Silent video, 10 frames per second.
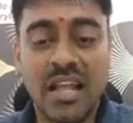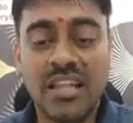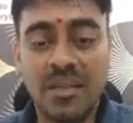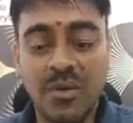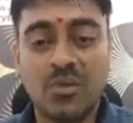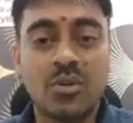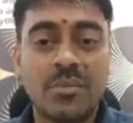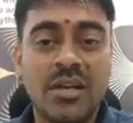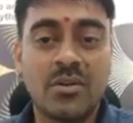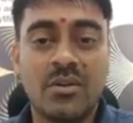అందుకే మీరు
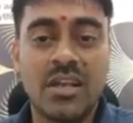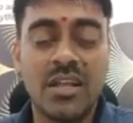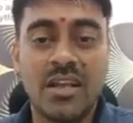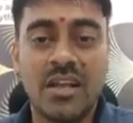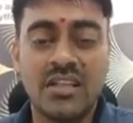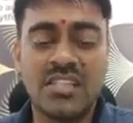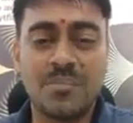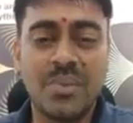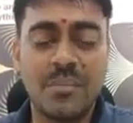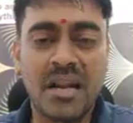గుర్తుపెట్టుకోండి
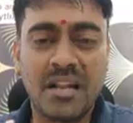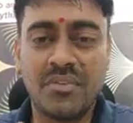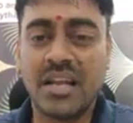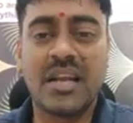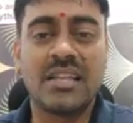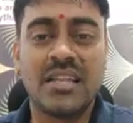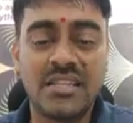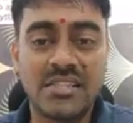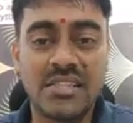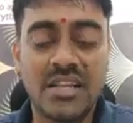చెప్పే మాటలు వినకండి
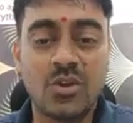దయచేసి